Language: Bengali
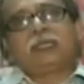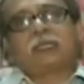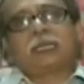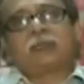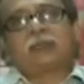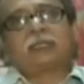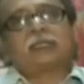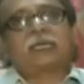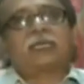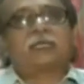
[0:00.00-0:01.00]
এই শাহ হচ্ছে
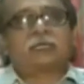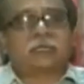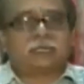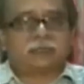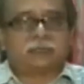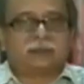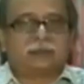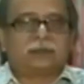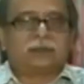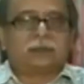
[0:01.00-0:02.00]
শাহান শাহ
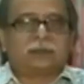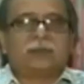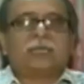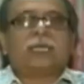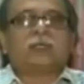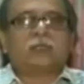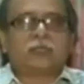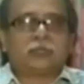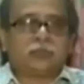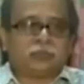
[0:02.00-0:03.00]
বা
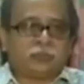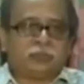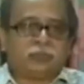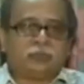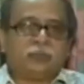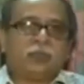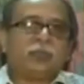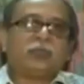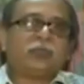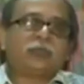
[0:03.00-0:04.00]
রাজকীয় বা ওই